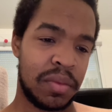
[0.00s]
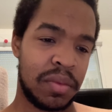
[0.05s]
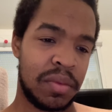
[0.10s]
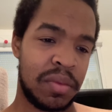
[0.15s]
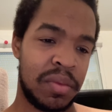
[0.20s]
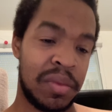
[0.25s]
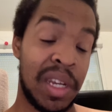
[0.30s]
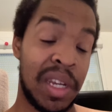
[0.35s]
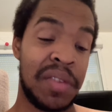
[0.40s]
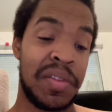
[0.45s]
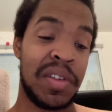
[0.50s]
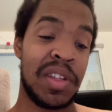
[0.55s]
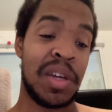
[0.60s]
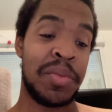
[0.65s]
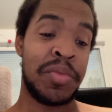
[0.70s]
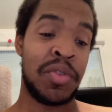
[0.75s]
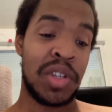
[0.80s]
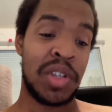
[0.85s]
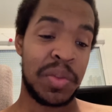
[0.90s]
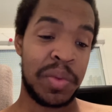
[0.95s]
Bien
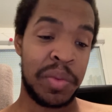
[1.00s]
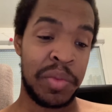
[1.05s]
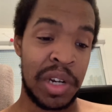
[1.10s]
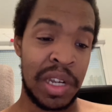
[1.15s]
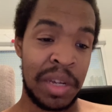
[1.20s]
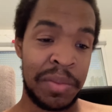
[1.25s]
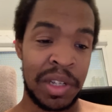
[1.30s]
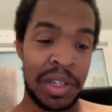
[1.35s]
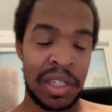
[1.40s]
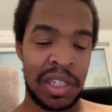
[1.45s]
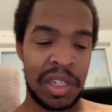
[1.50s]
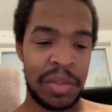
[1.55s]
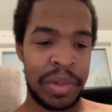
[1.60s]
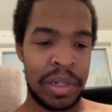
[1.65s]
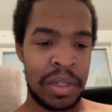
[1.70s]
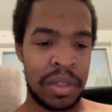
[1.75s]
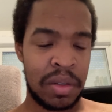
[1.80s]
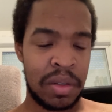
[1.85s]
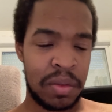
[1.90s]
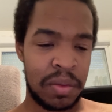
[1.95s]
évidemment, à ce moment-là, il m'a dit, j'ai pas
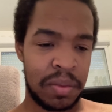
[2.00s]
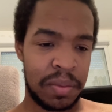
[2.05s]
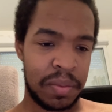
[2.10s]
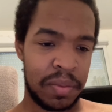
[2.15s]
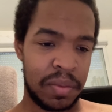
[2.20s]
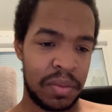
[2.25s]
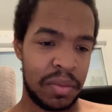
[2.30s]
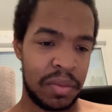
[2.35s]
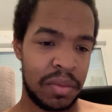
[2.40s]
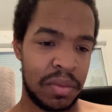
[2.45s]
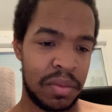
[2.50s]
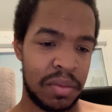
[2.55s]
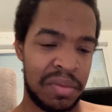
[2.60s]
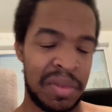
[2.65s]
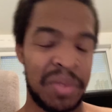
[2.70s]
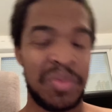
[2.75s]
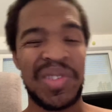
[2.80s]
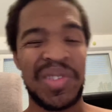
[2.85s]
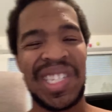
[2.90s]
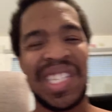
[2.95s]
le temps.
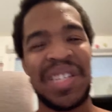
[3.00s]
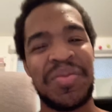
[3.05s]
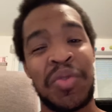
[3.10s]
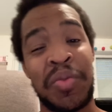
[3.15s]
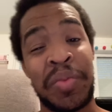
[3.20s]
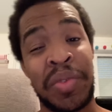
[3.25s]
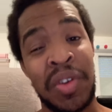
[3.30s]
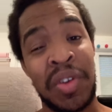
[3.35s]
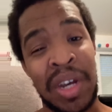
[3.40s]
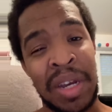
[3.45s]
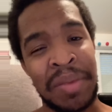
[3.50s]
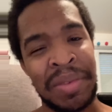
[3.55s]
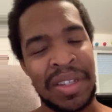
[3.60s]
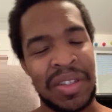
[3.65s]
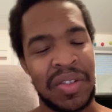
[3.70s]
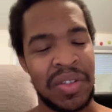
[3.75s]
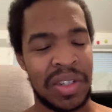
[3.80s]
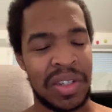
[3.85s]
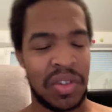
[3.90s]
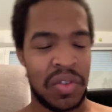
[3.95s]
Mais bon, c'est mon meilleur ami,
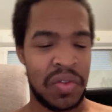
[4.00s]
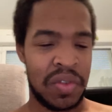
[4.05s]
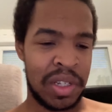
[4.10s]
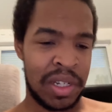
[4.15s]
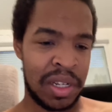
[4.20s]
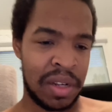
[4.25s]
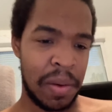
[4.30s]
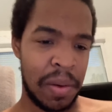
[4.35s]
tu vois ce que je veux dire.